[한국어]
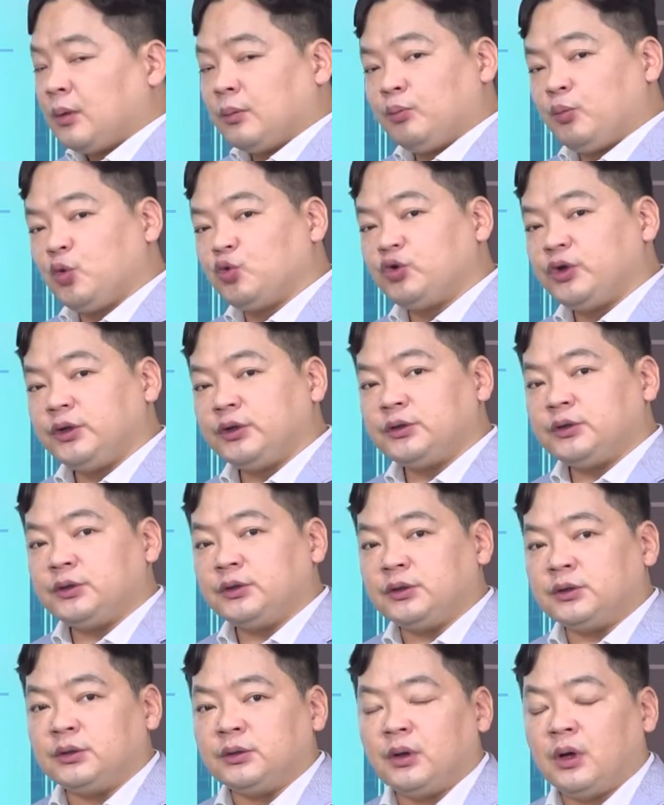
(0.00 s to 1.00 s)
뭐
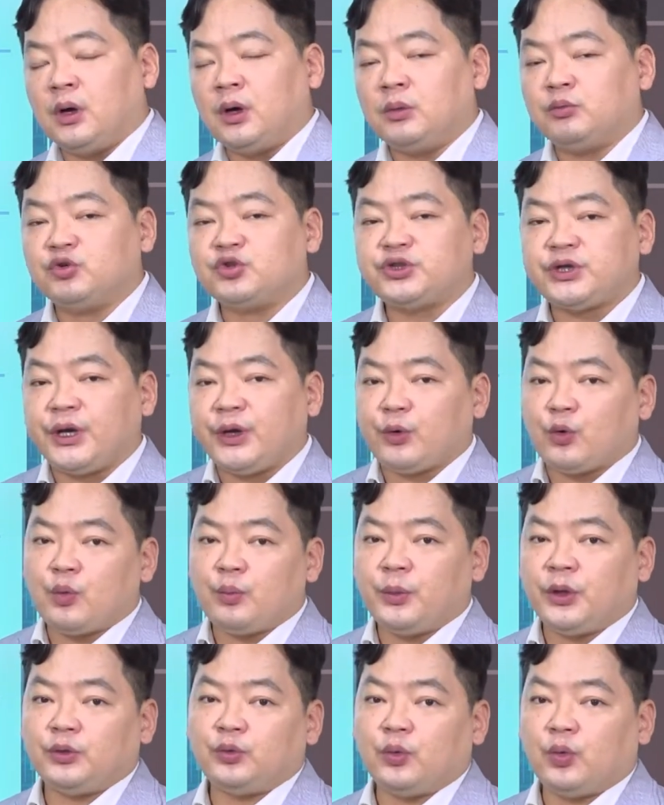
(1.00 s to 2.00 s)
우리는 어, 무차익
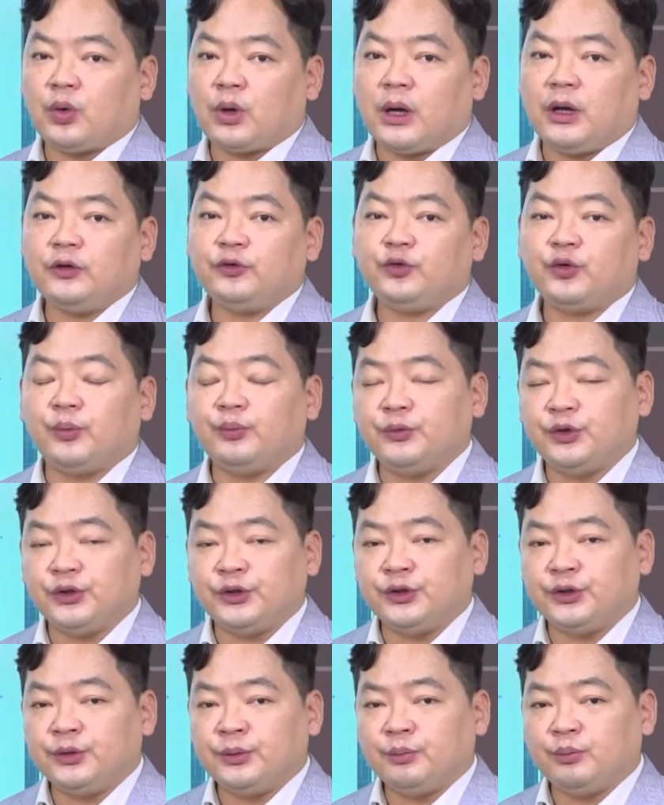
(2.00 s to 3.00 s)
공매도가 할 수 없는